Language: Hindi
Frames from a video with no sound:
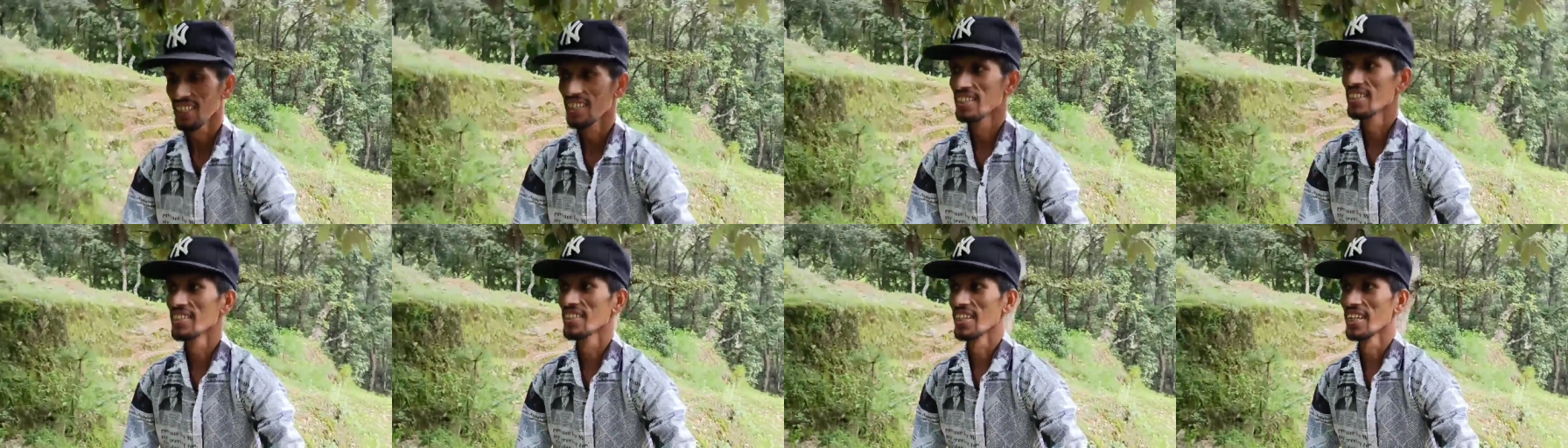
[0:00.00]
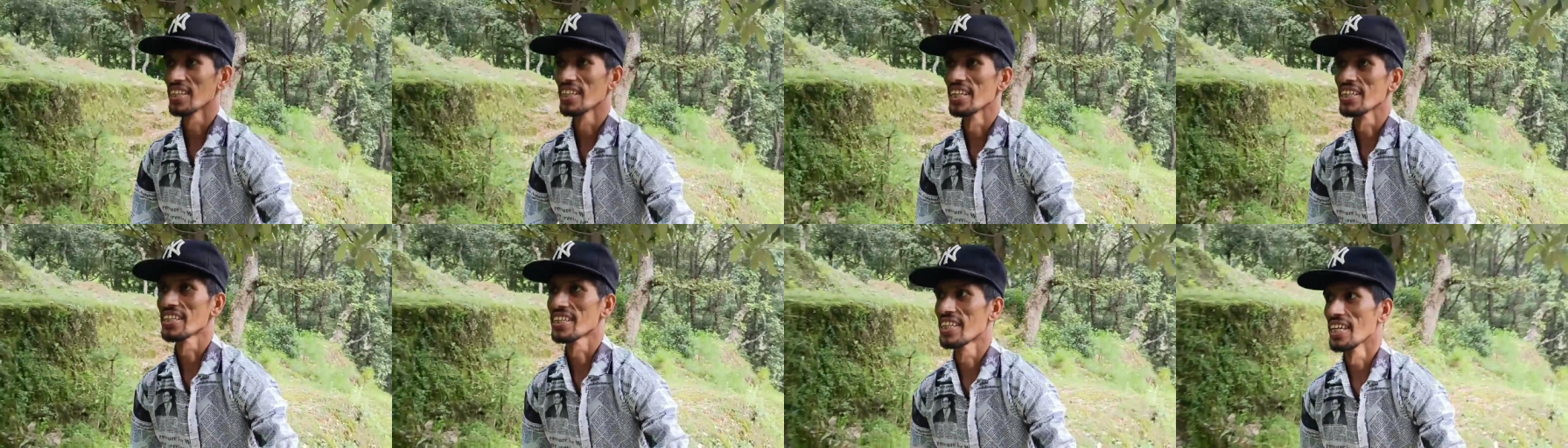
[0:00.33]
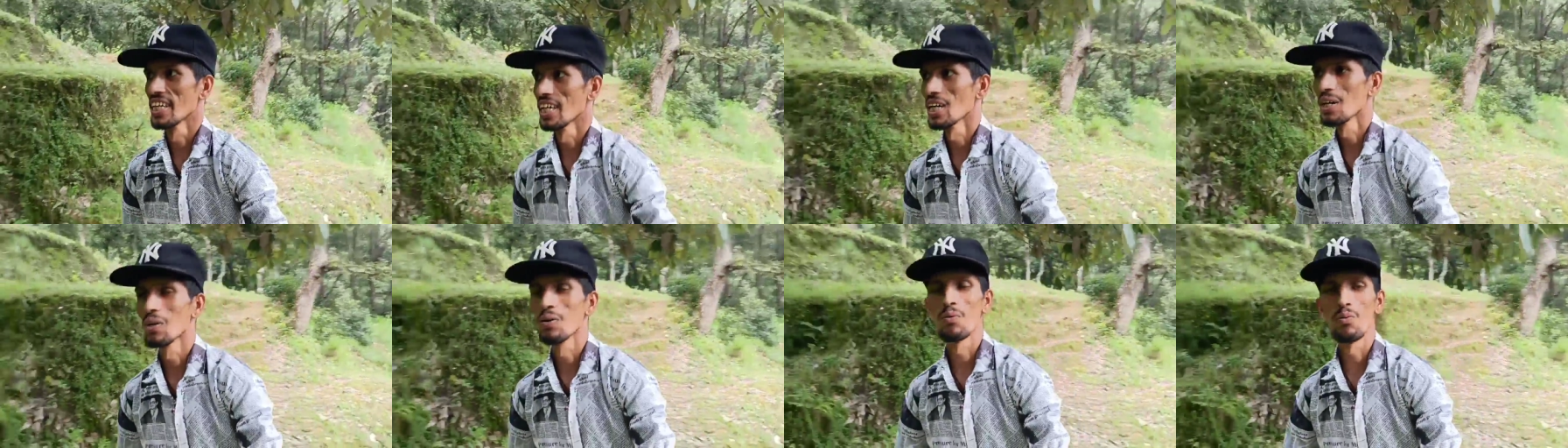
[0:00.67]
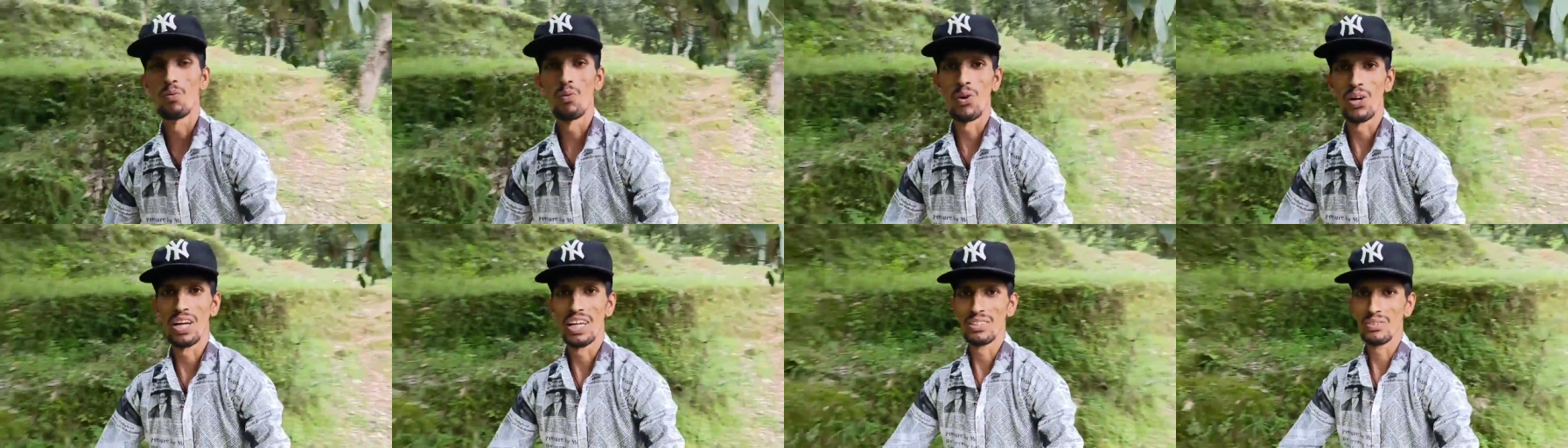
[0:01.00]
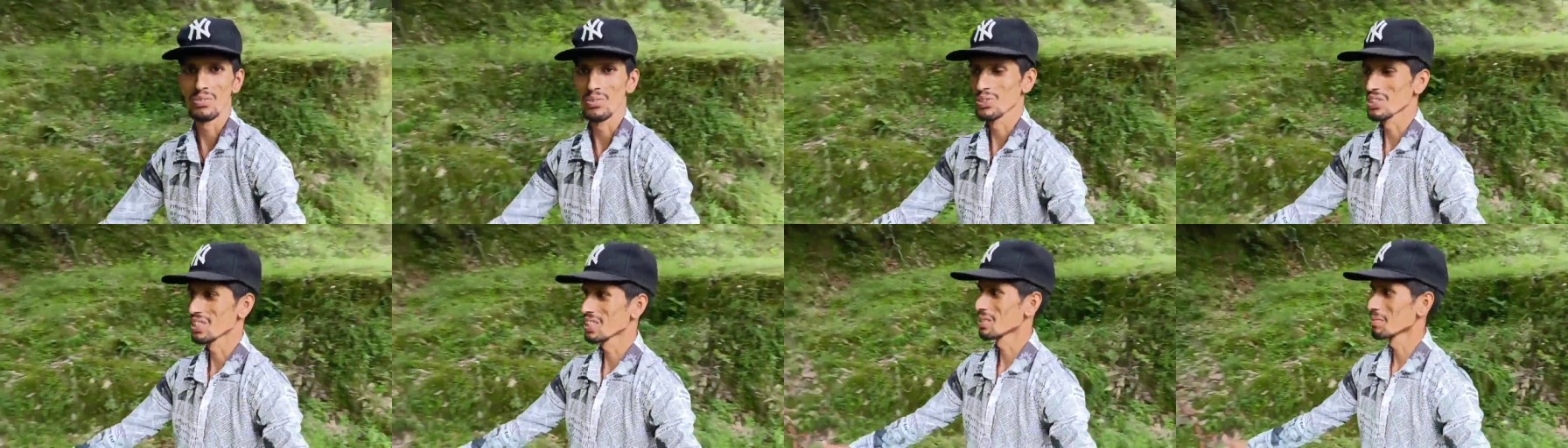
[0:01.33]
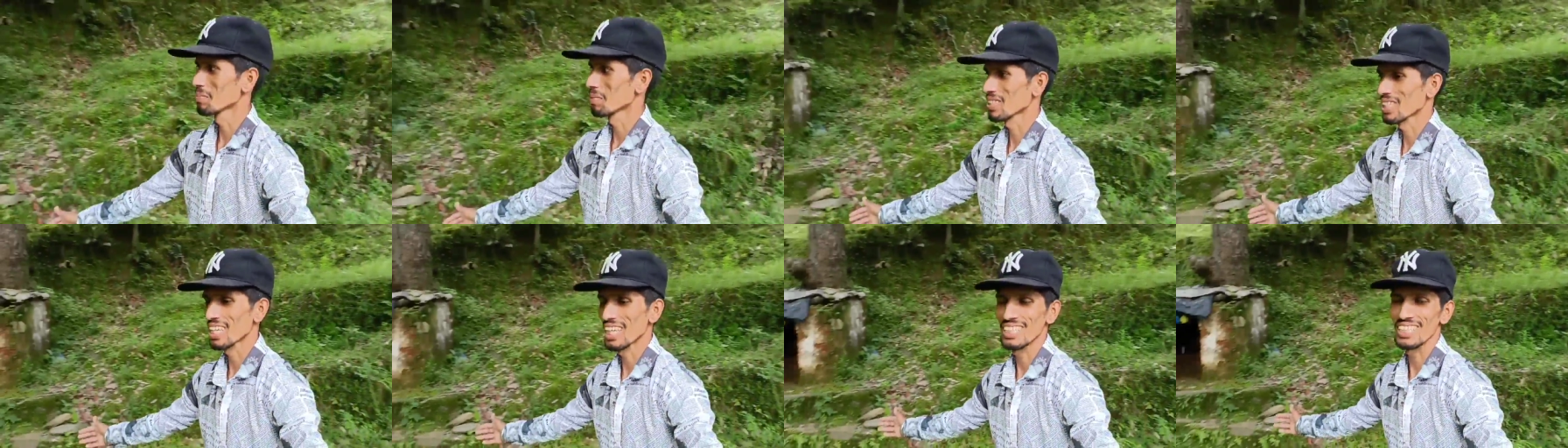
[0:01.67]
ये देखिए वो है कुछ इस
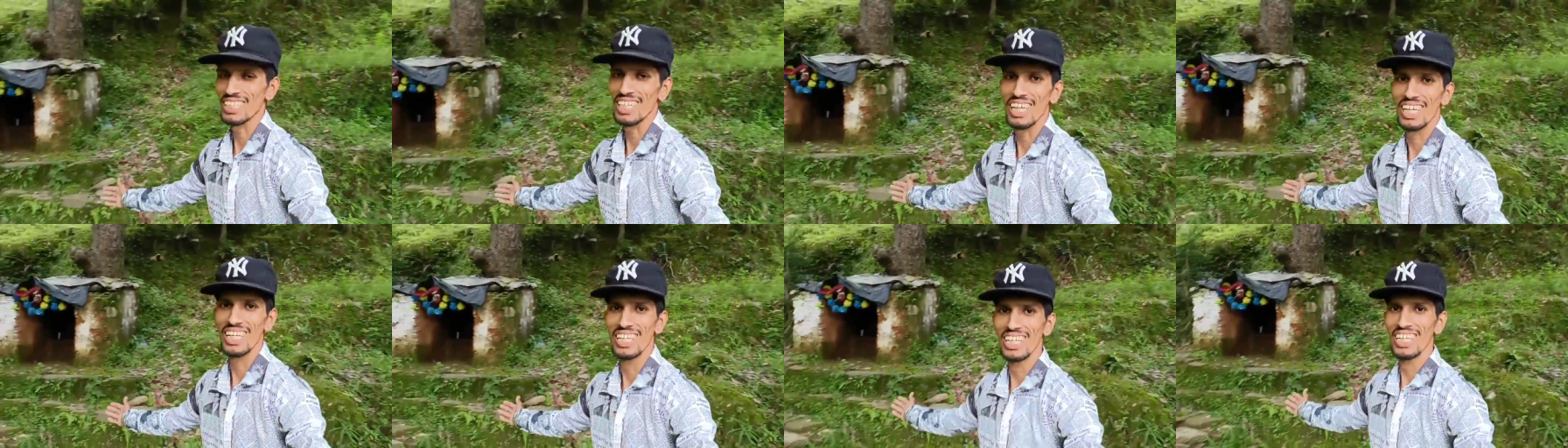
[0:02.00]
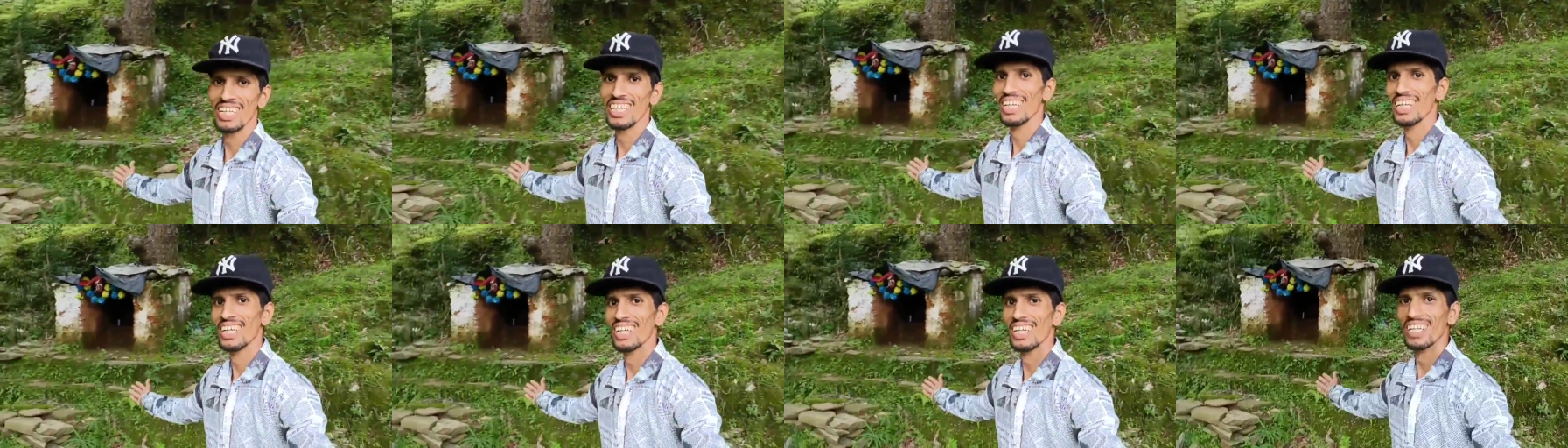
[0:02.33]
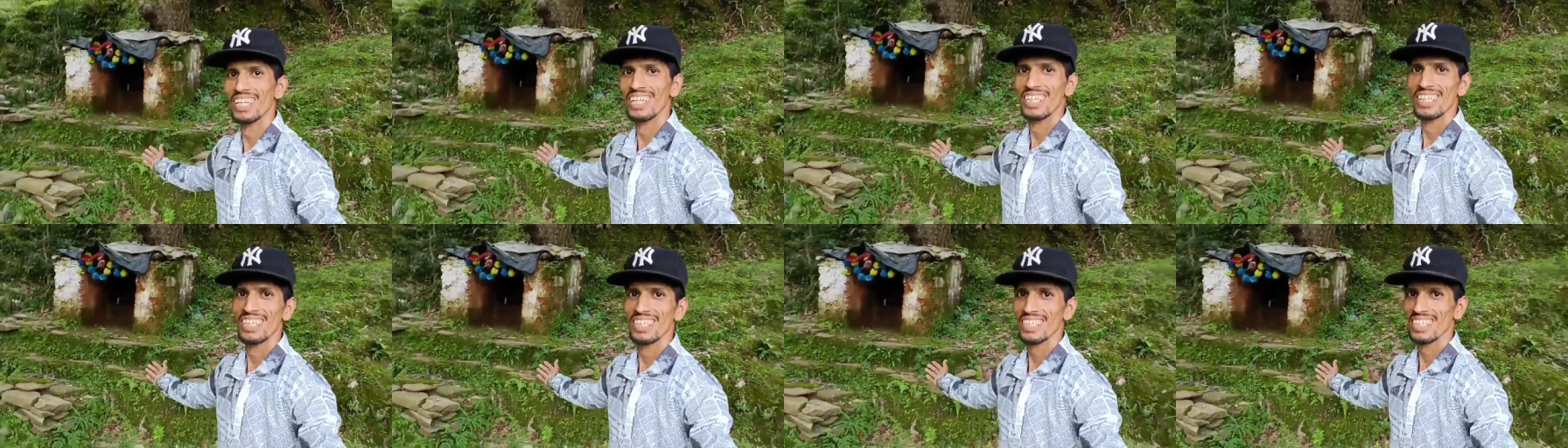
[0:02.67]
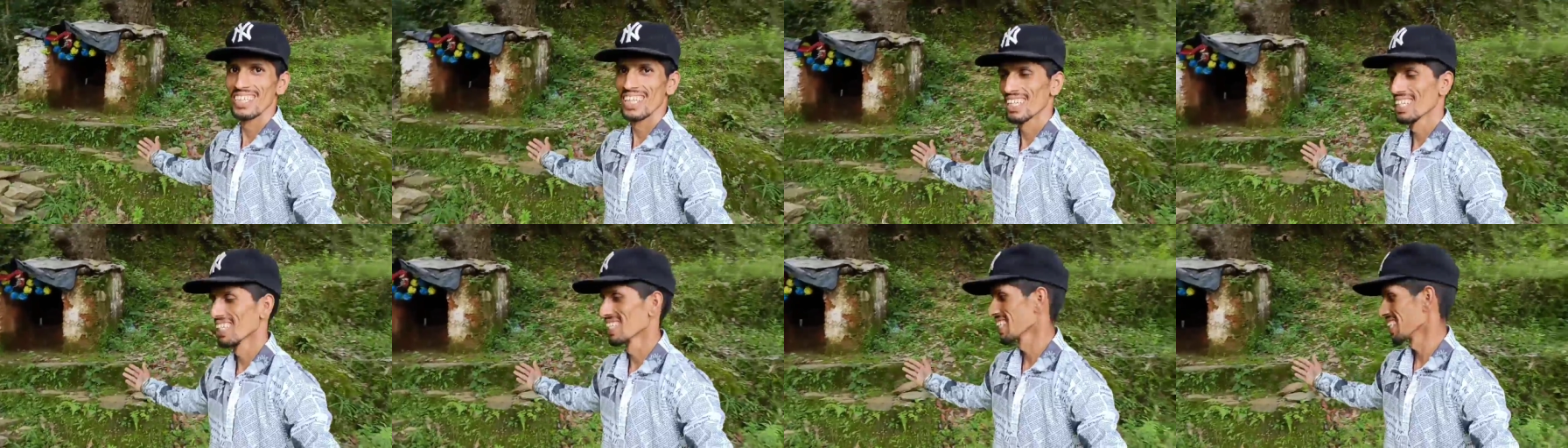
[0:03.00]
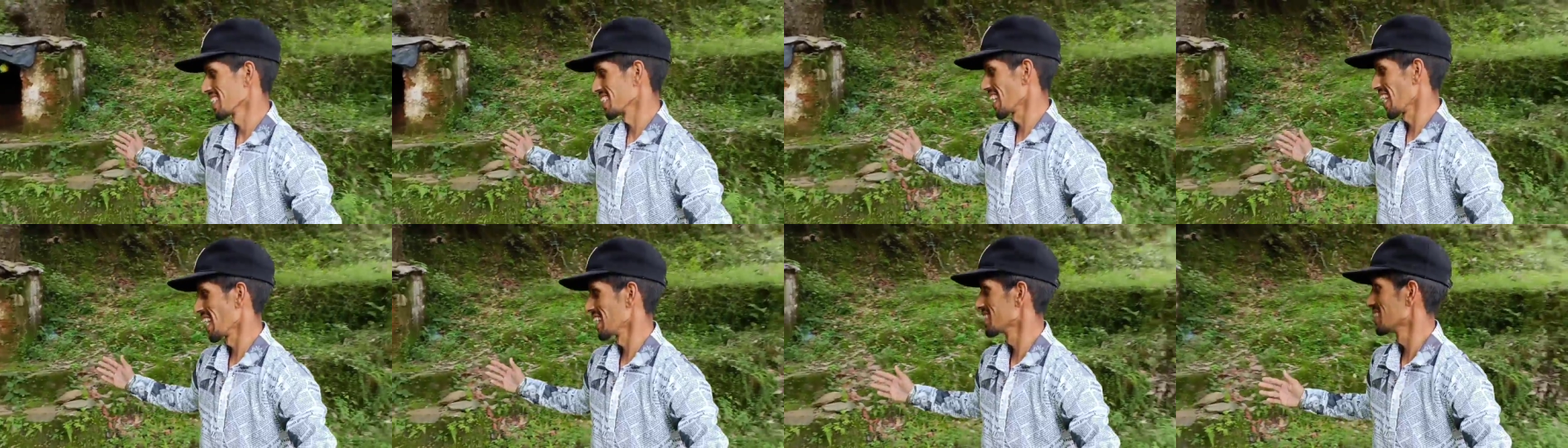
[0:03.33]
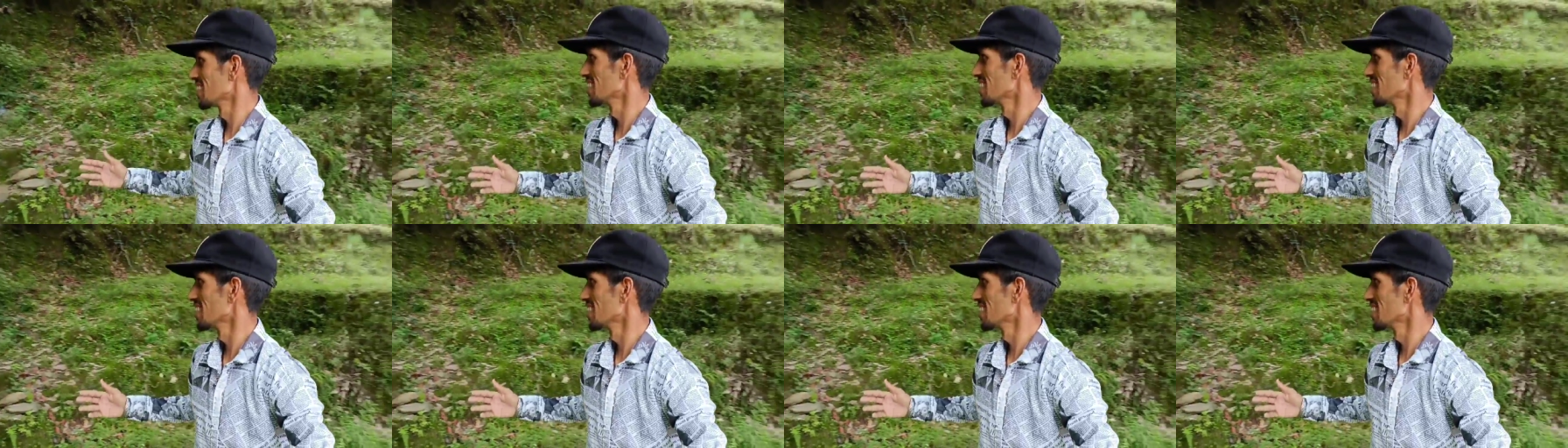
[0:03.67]
प्रकार का ये देखिए गाय